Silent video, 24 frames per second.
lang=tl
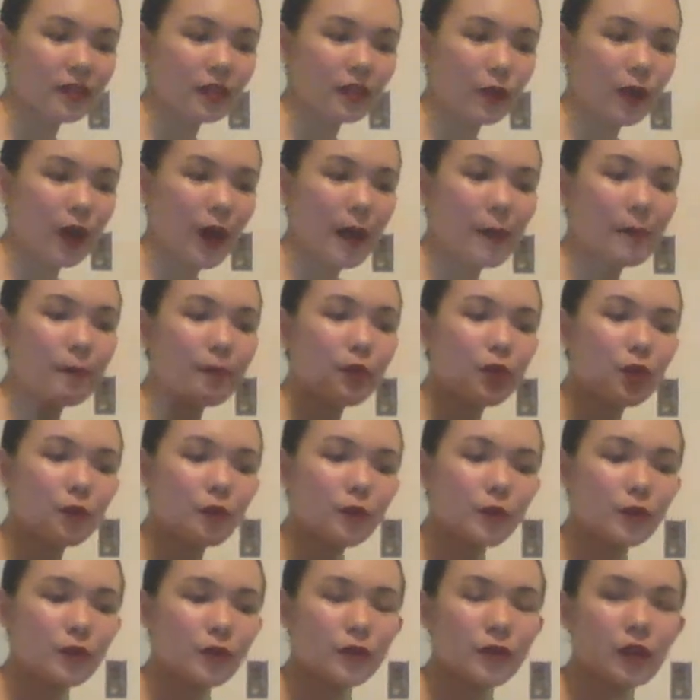crab
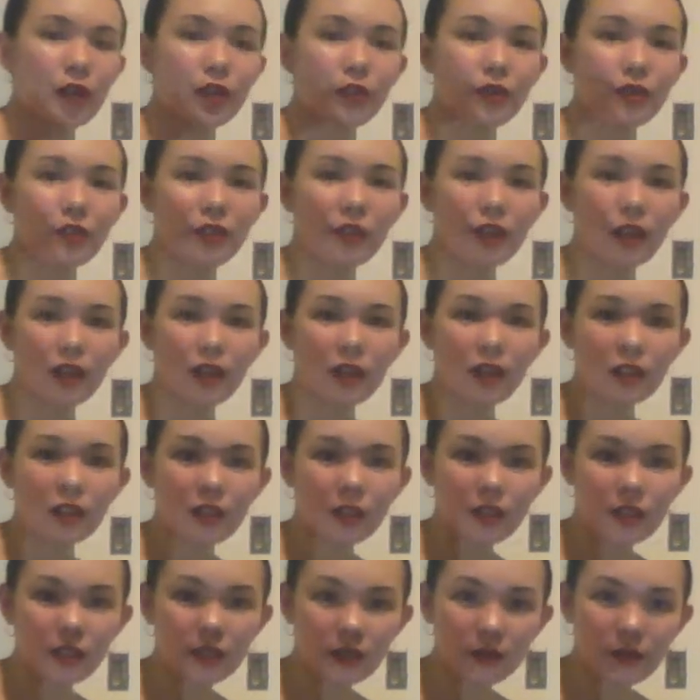yung ano niya,
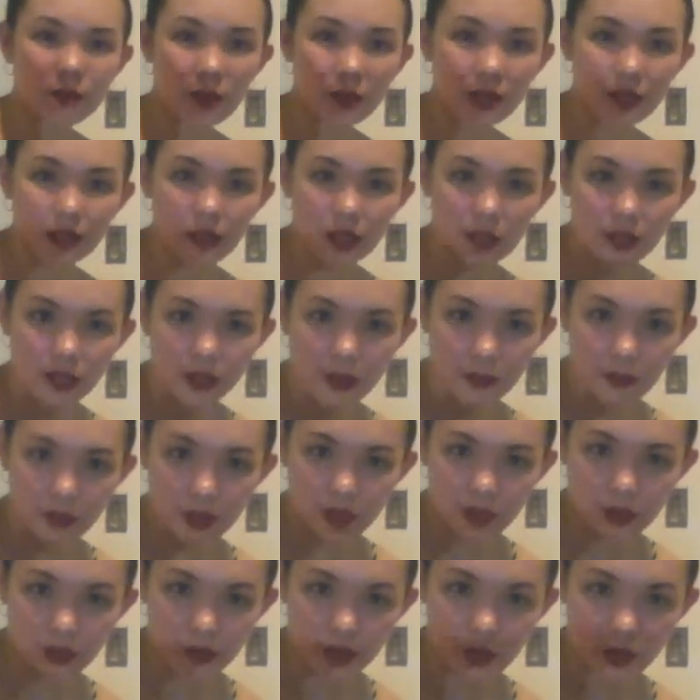pag
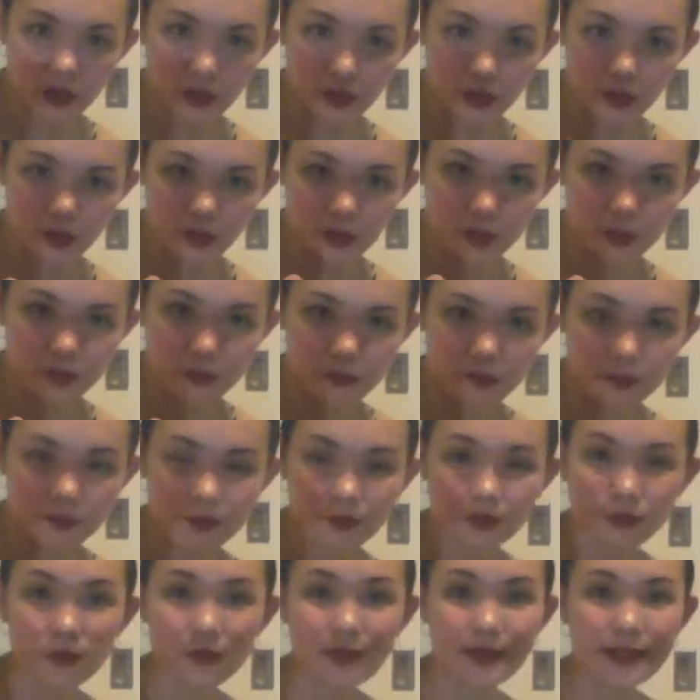natikman niyo ito,
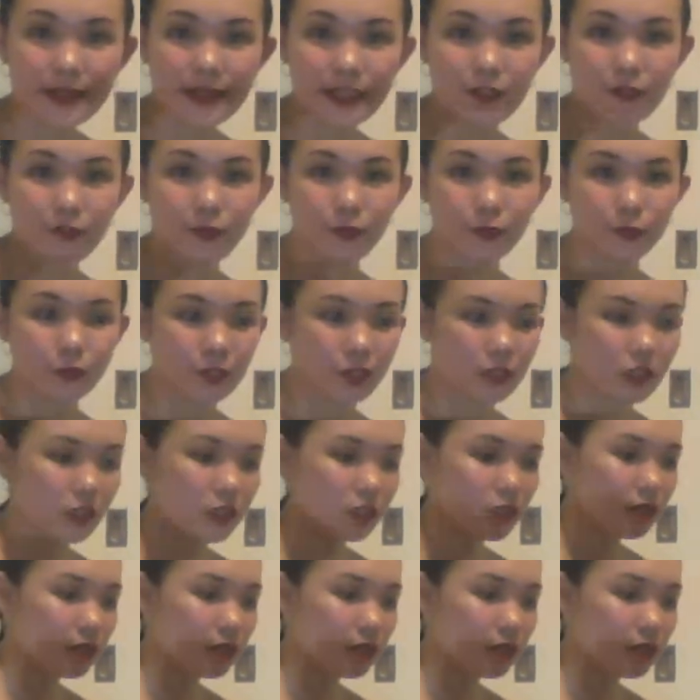seafood.